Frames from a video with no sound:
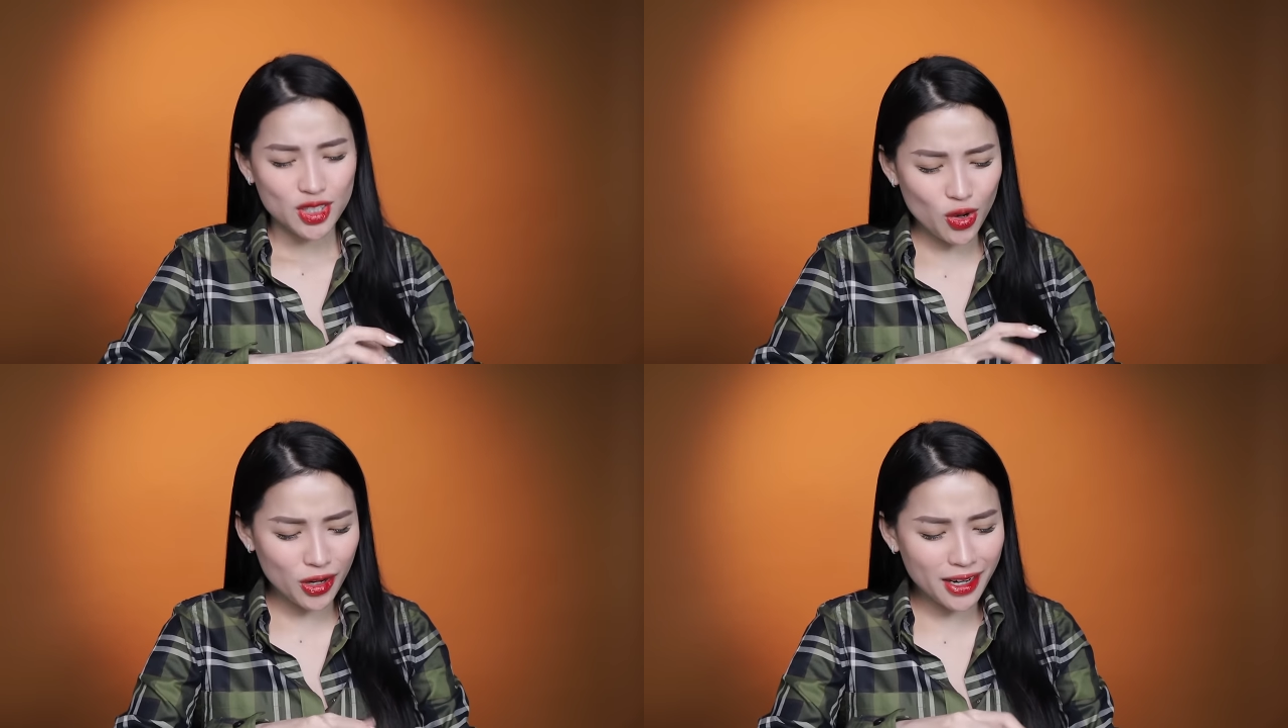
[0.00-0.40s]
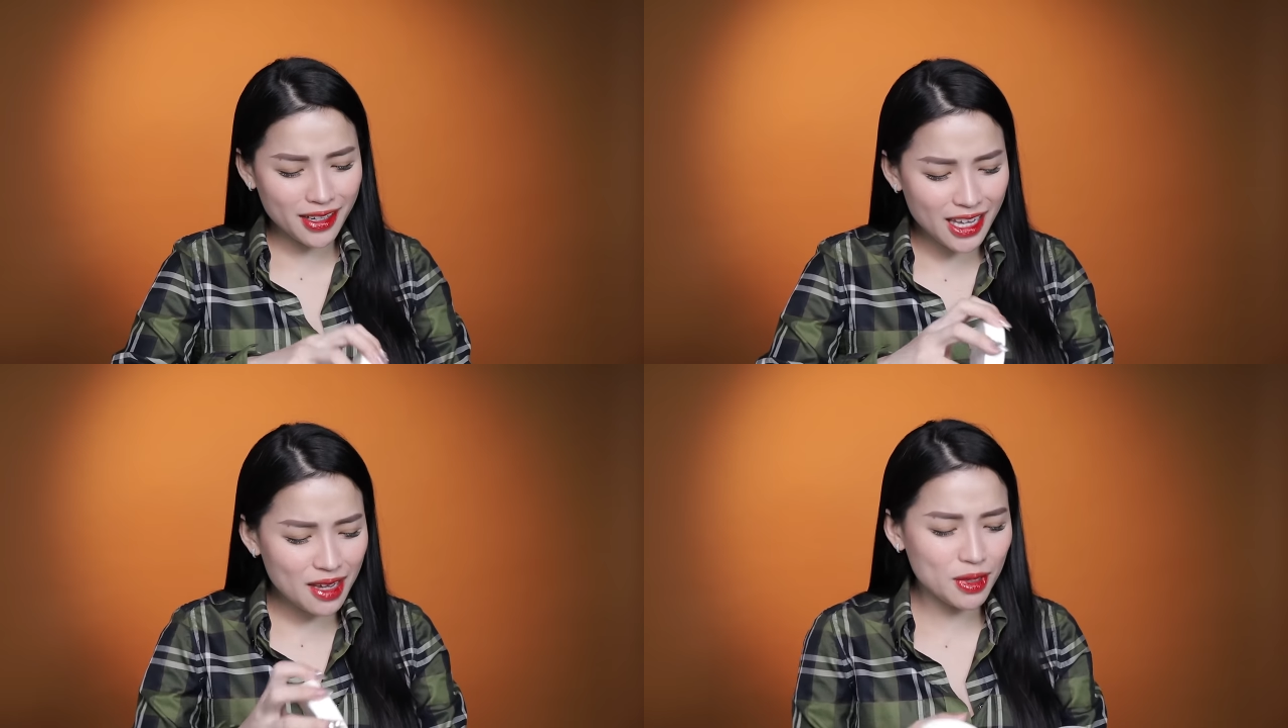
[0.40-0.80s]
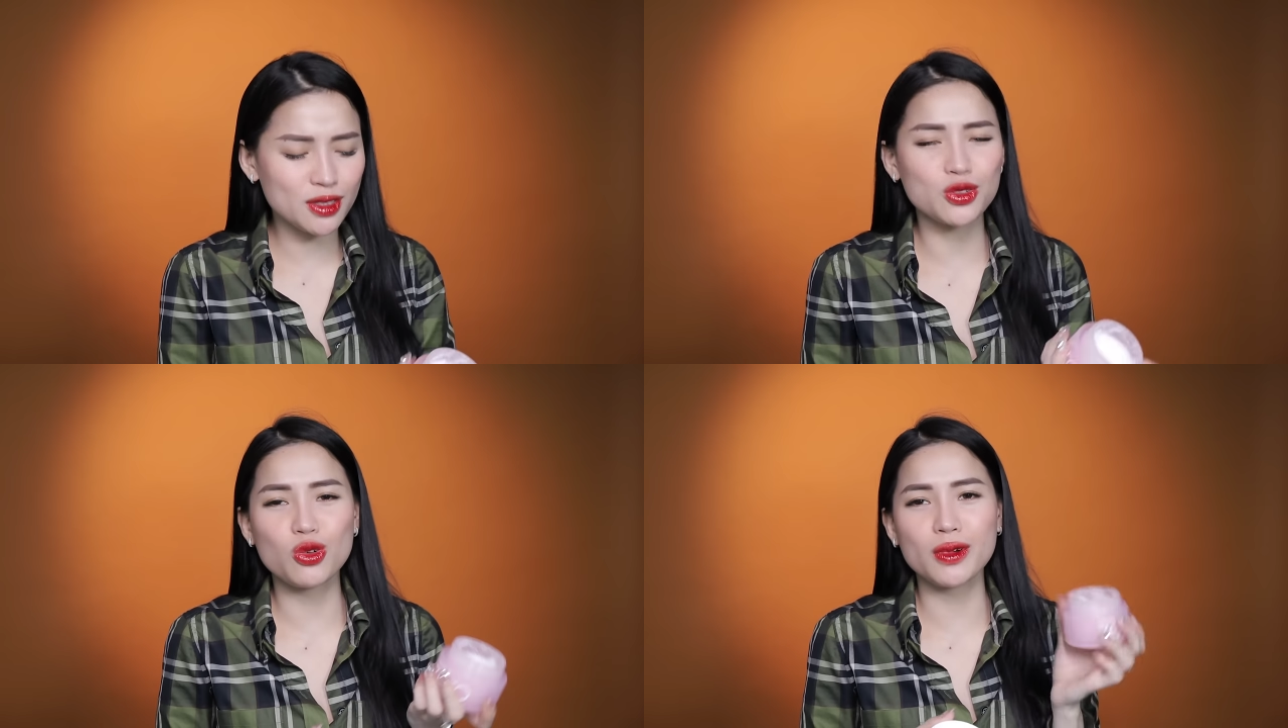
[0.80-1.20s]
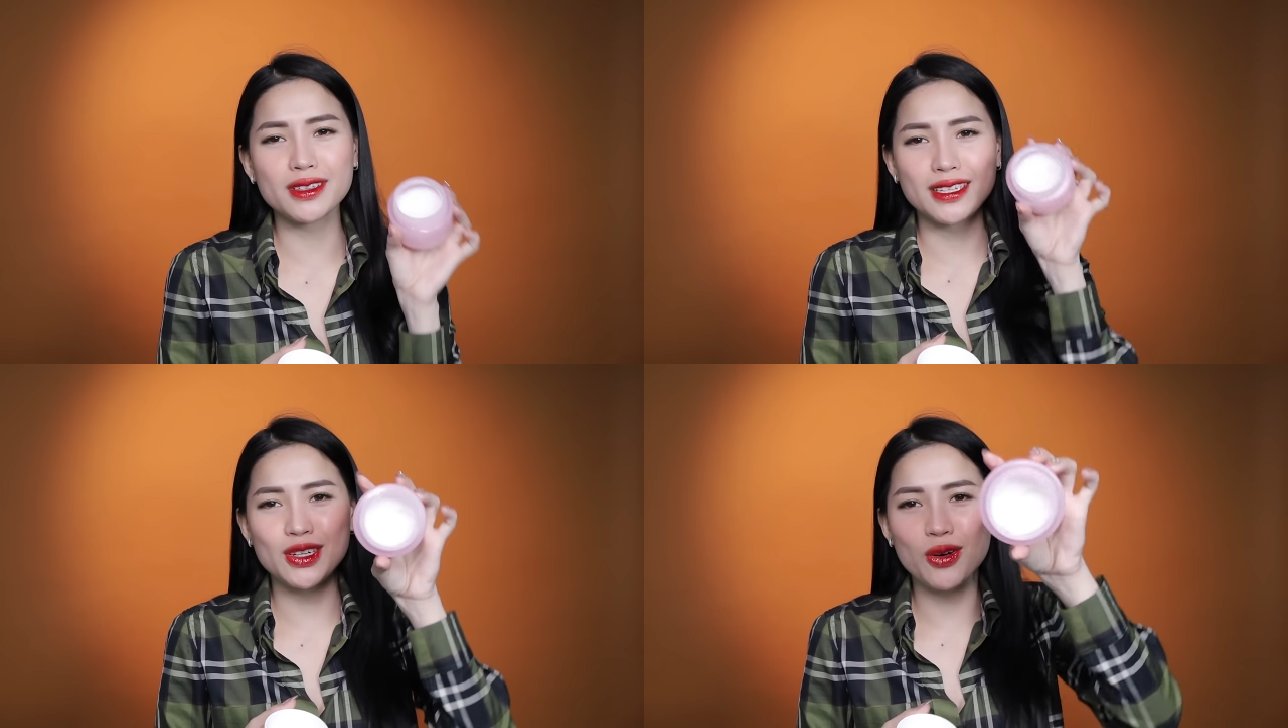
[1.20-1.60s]
cho nên khi mà sử dụng ấy
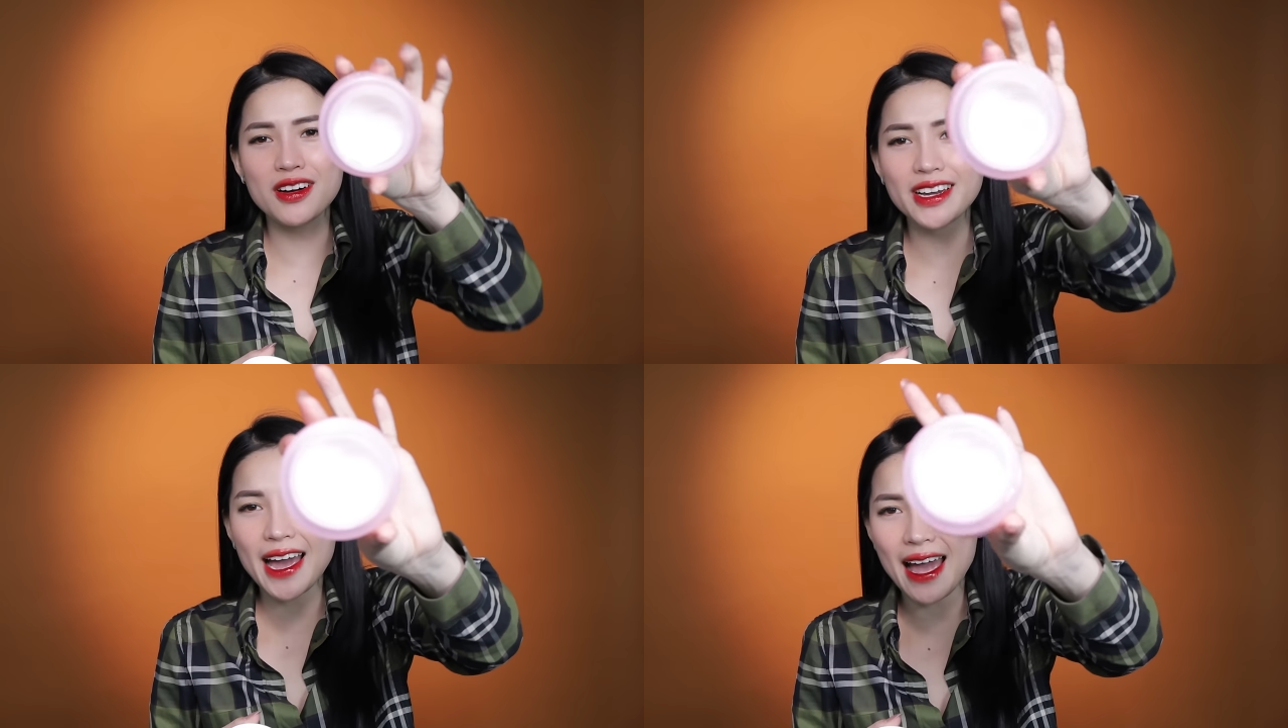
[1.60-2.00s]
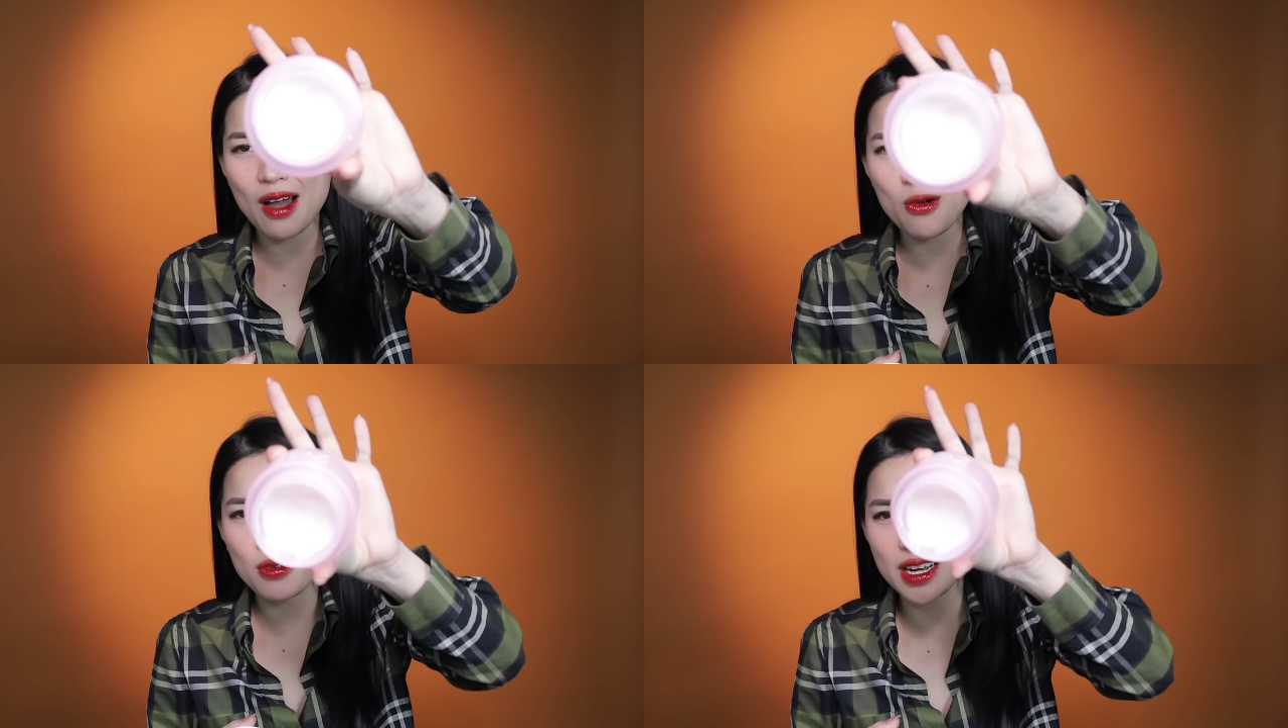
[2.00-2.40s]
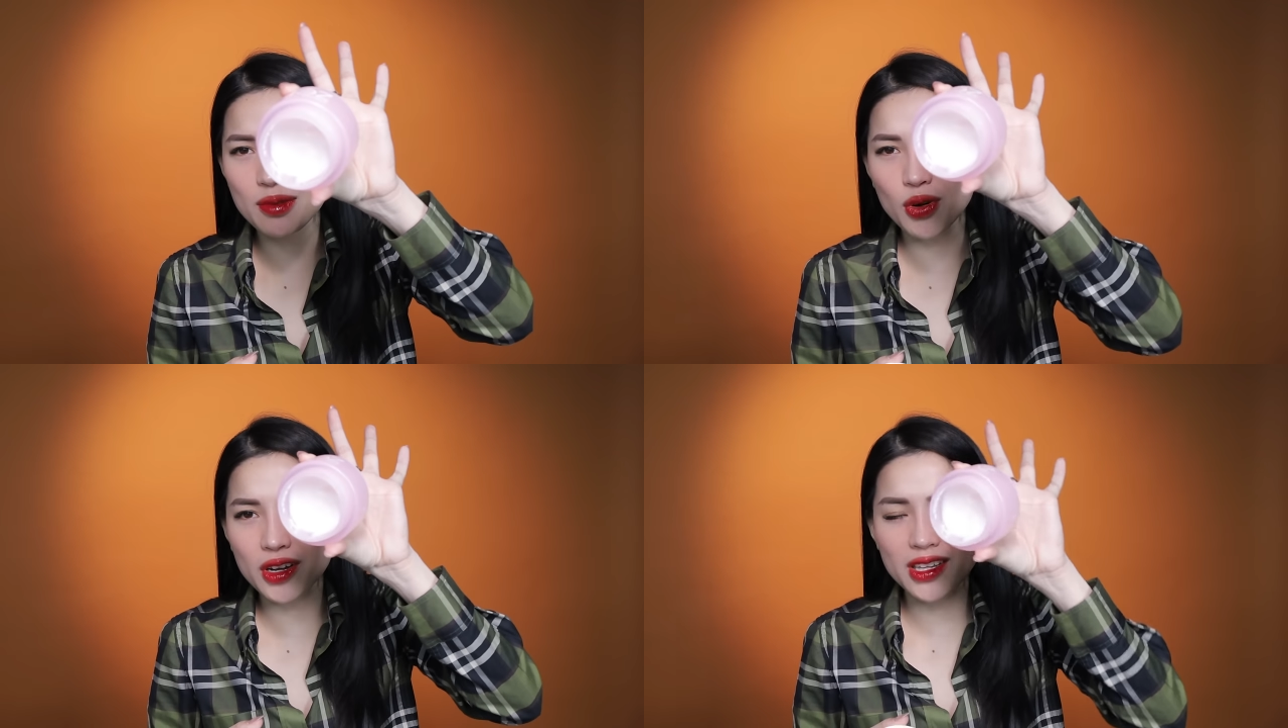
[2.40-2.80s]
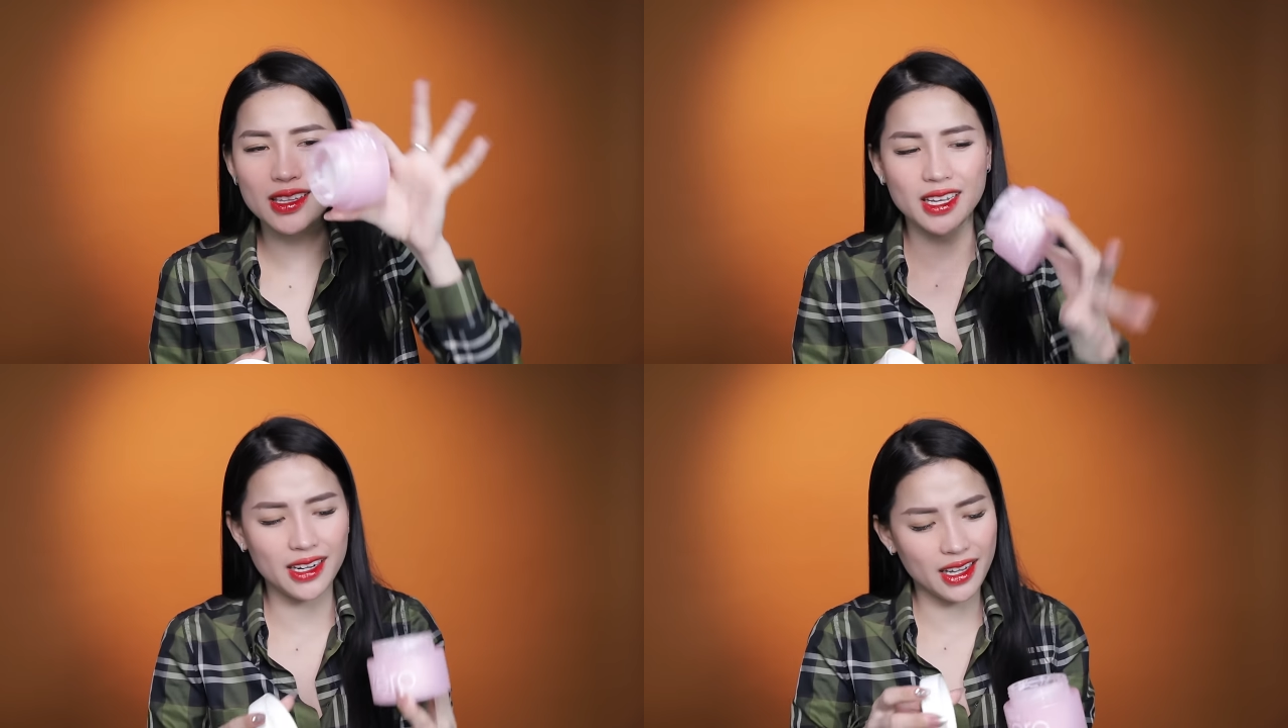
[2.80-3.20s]
thì nó hơi hao. Đây mọi người
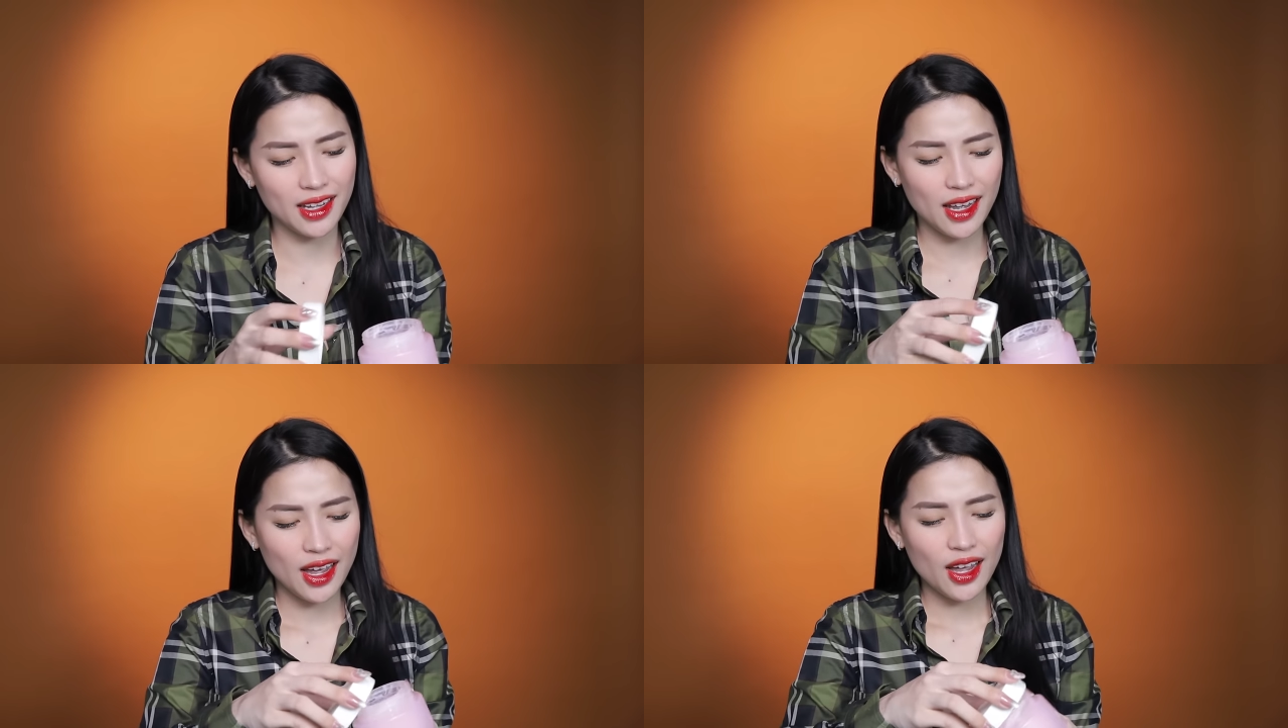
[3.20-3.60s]
nhìn thấy này.